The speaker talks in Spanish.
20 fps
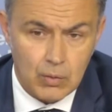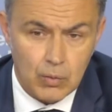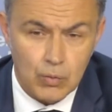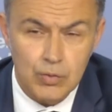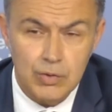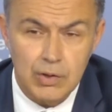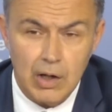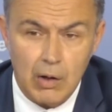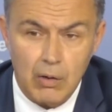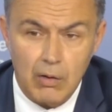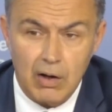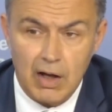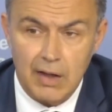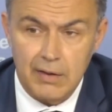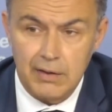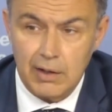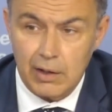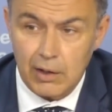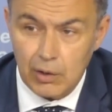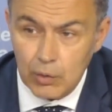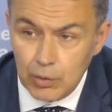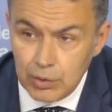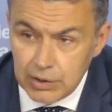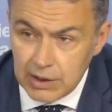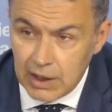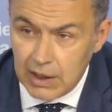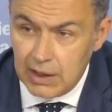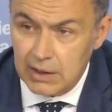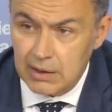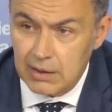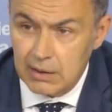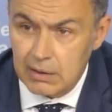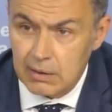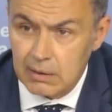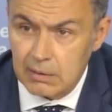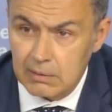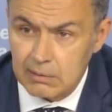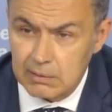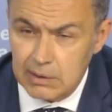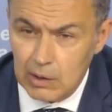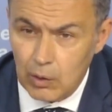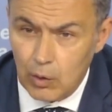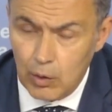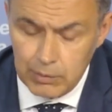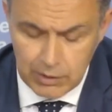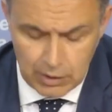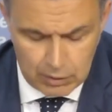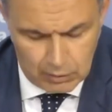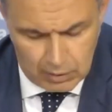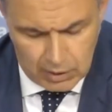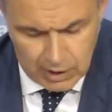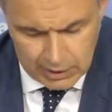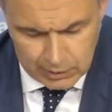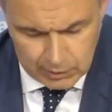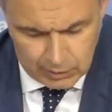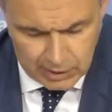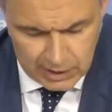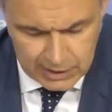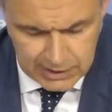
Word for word: una hoja de ruta del gobierno de La Rioja.